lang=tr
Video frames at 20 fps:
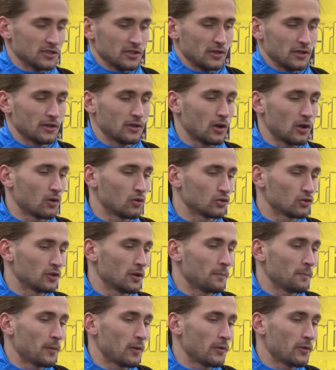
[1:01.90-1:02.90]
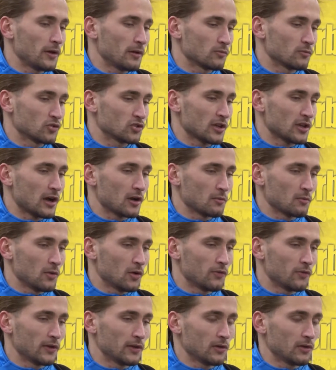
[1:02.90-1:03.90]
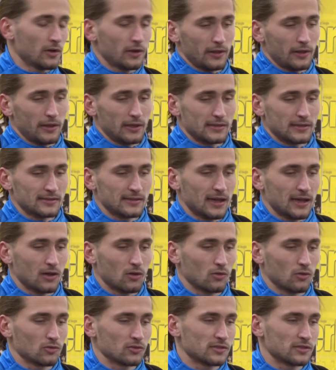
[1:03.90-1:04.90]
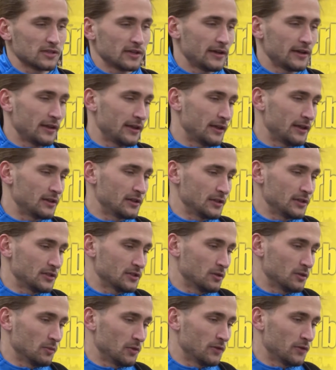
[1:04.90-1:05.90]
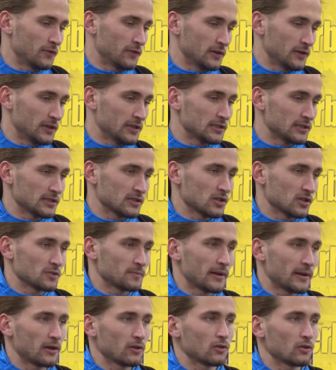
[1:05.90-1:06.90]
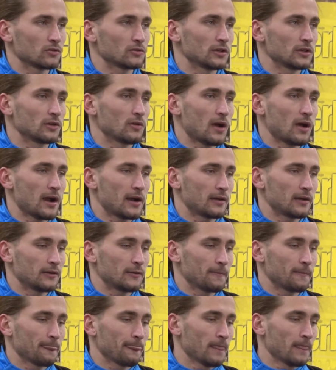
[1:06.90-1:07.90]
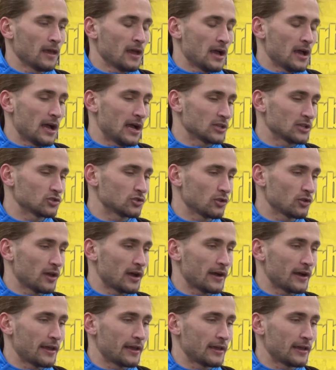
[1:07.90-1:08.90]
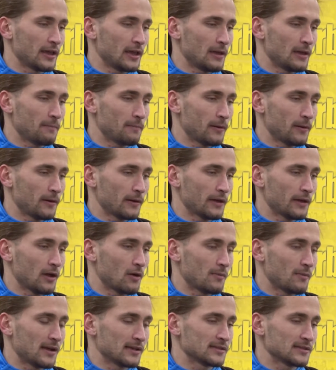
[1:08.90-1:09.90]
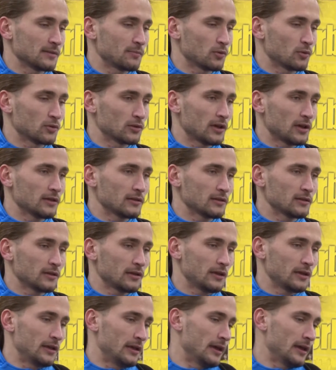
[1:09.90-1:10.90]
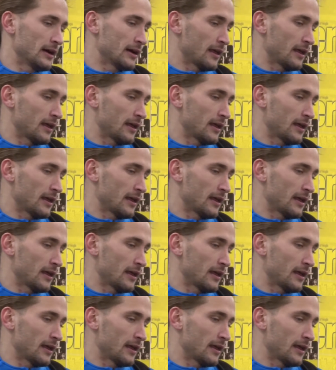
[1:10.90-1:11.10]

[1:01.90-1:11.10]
Ancak Konya Spor öne geçti. Çok iyi çalışıyoruz ve meyvelerini alıyoruz. Savaştık ve kazandık, 3 puanı hak ettik ifadelerini kullandı.